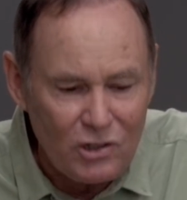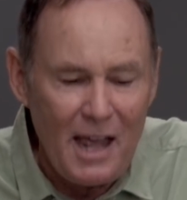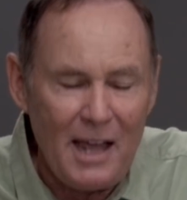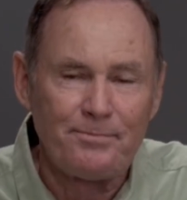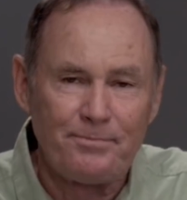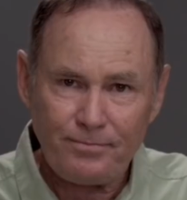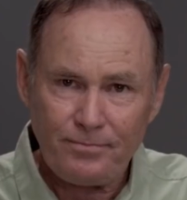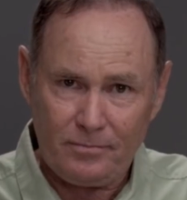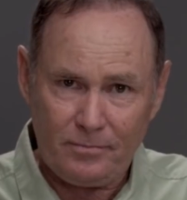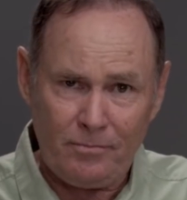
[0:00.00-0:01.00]
dass Sie das
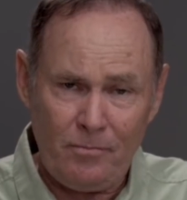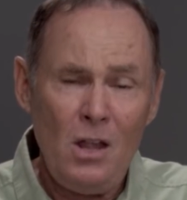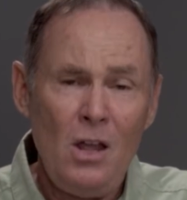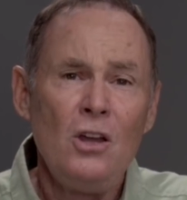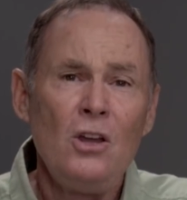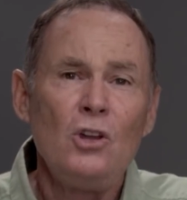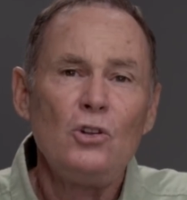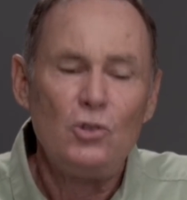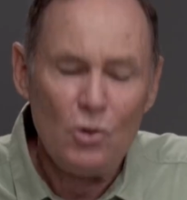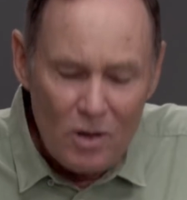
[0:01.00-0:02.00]
verstehen.
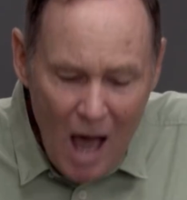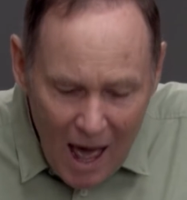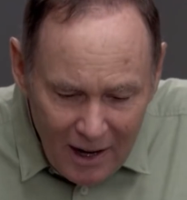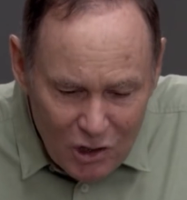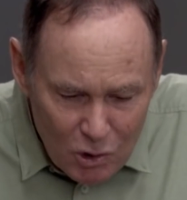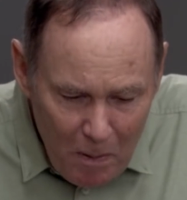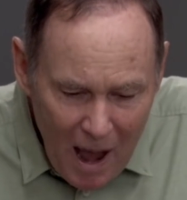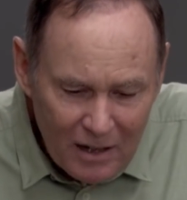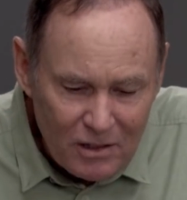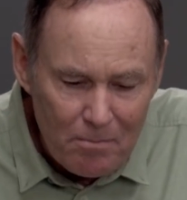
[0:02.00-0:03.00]
Erwarten Sie
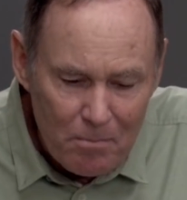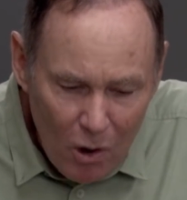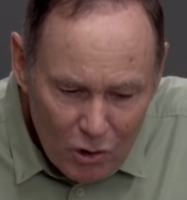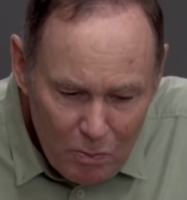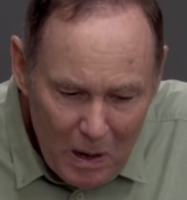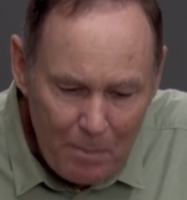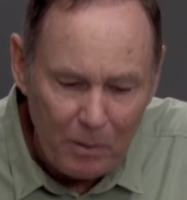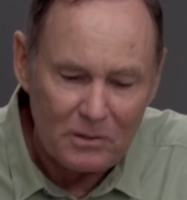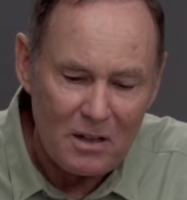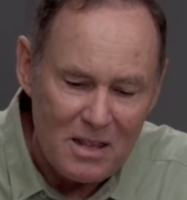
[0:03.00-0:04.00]
nicht, dass die Menschen
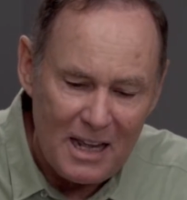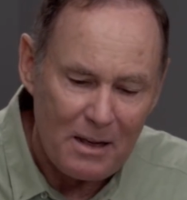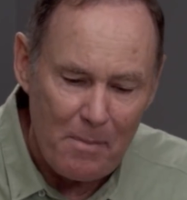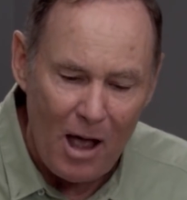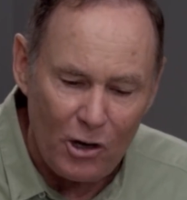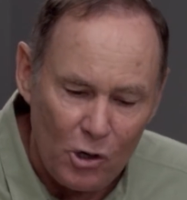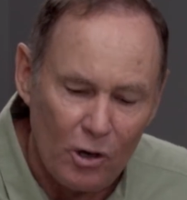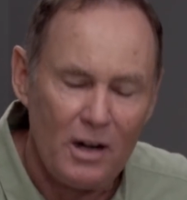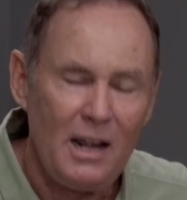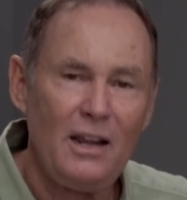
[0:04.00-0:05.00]
ihre Bedürfnisse
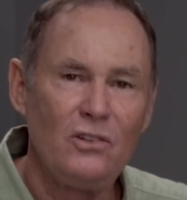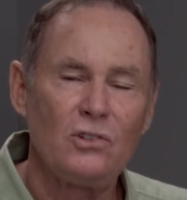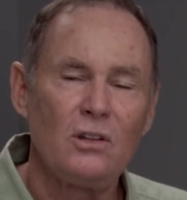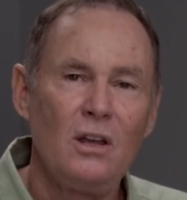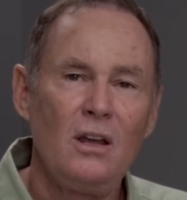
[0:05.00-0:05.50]
berücksichtigen.